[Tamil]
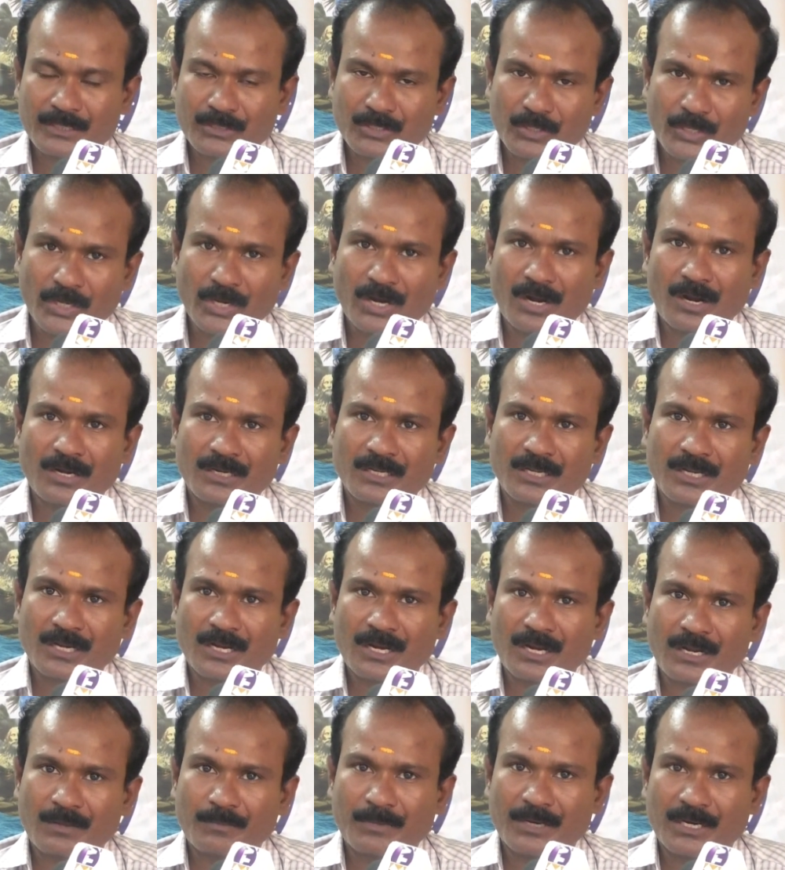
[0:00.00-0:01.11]
எத்தனையோ ஆண்டு
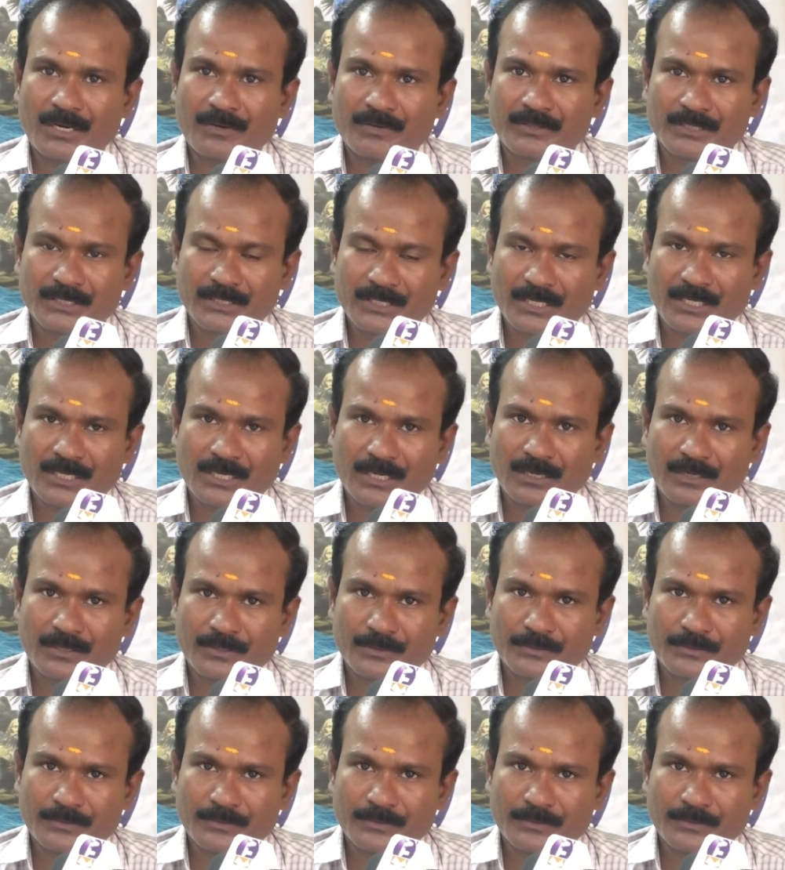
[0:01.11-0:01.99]
காலமாக வந்து இந்த க